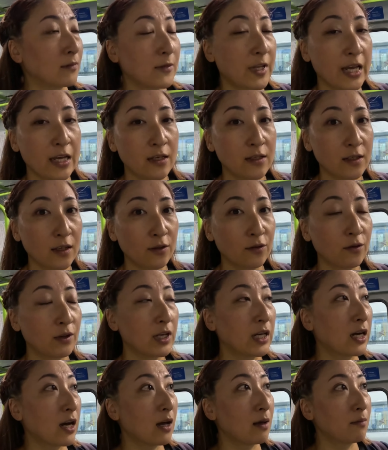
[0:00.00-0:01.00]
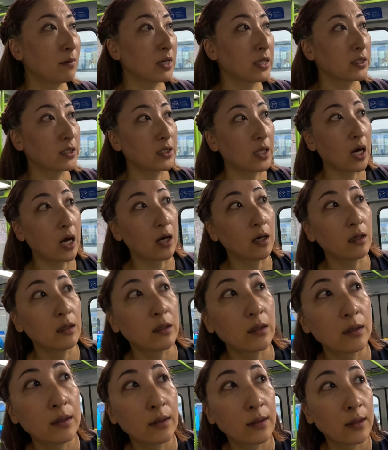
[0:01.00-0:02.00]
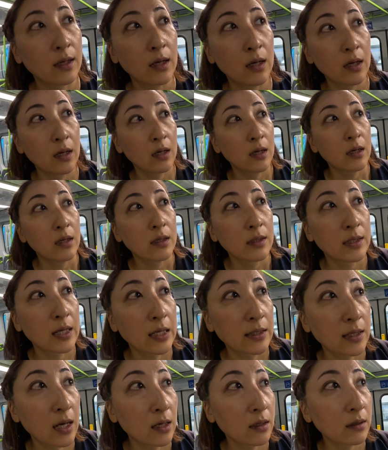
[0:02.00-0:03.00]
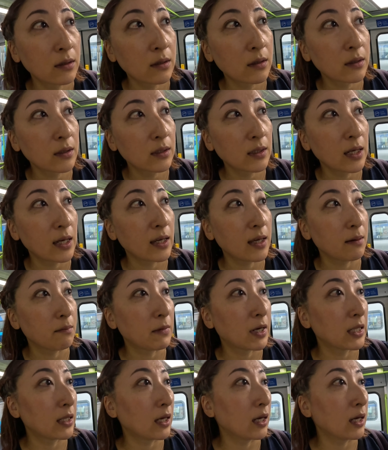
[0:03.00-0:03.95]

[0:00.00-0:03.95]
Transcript: 電車乗り換えましたサザンクロス駅ま